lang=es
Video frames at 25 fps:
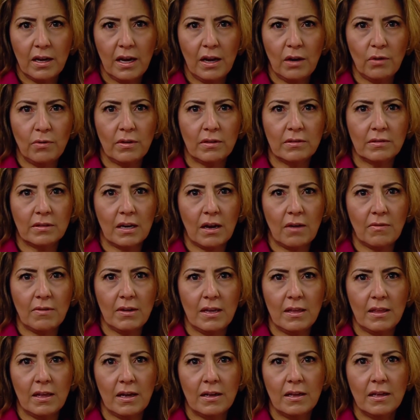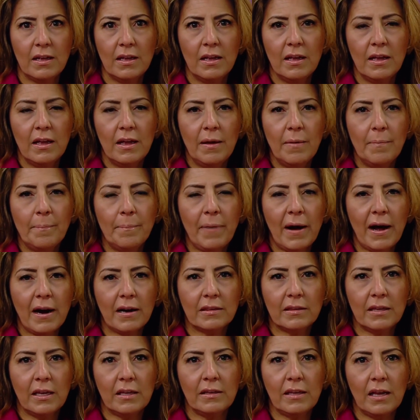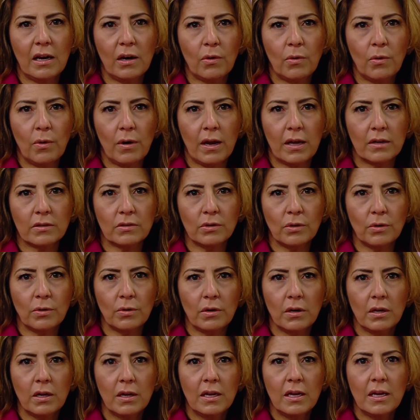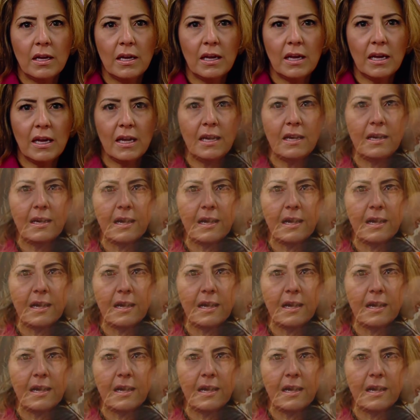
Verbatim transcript: en nuestra vida parten del corazón y